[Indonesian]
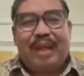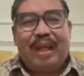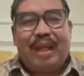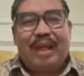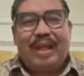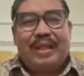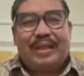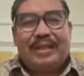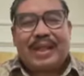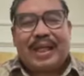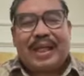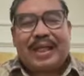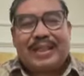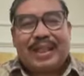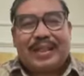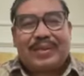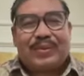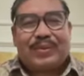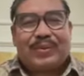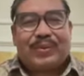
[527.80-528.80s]
serasa
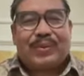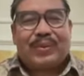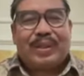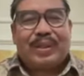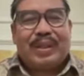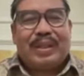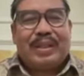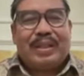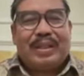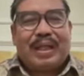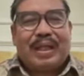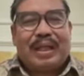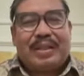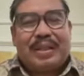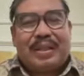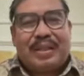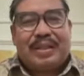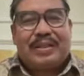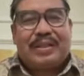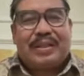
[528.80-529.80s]
itu. Dan
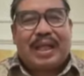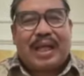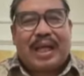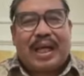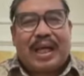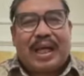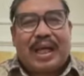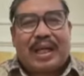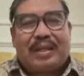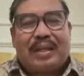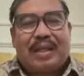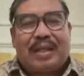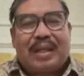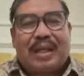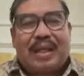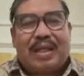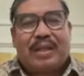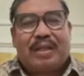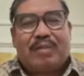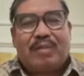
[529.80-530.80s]
ini sehat dalam
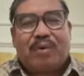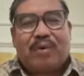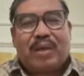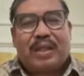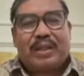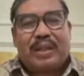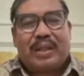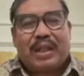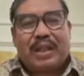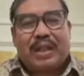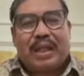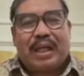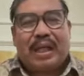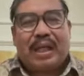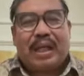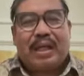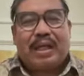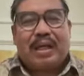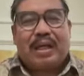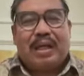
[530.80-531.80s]
demokrasi kita,
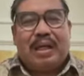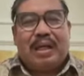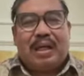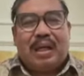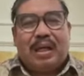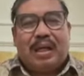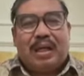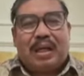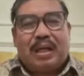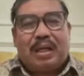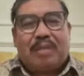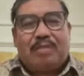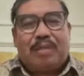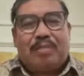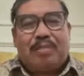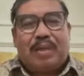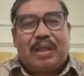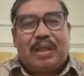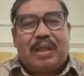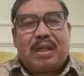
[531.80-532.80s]
hmm.
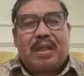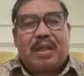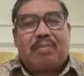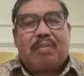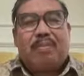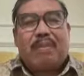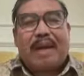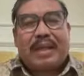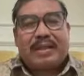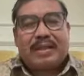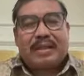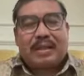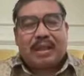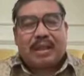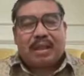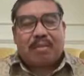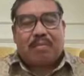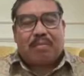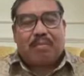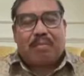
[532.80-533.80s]
kebebasan
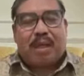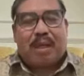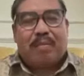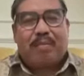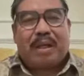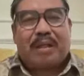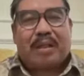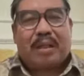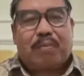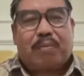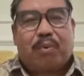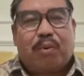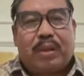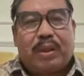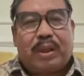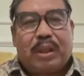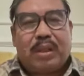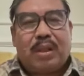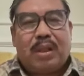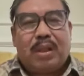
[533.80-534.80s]
kepada partai
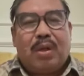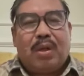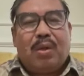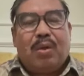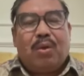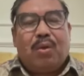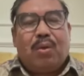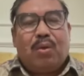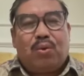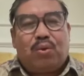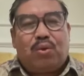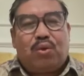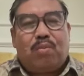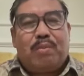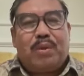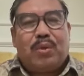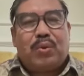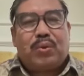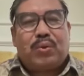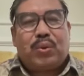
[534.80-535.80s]
politik untuk
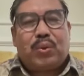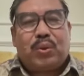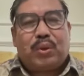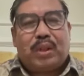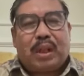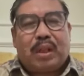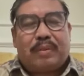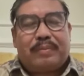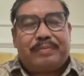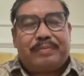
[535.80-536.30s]
mengusulkan